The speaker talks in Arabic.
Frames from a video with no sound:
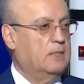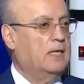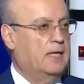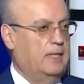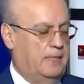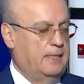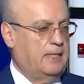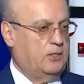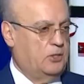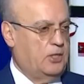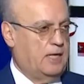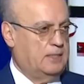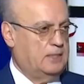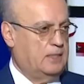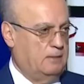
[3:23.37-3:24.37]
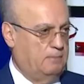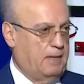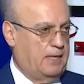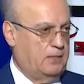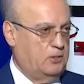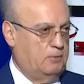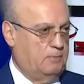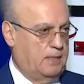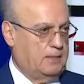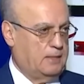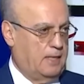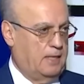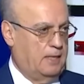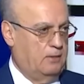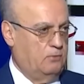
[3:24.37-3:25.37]
عندك جلسه بعد
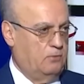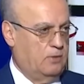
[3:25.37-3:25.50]
جمعتين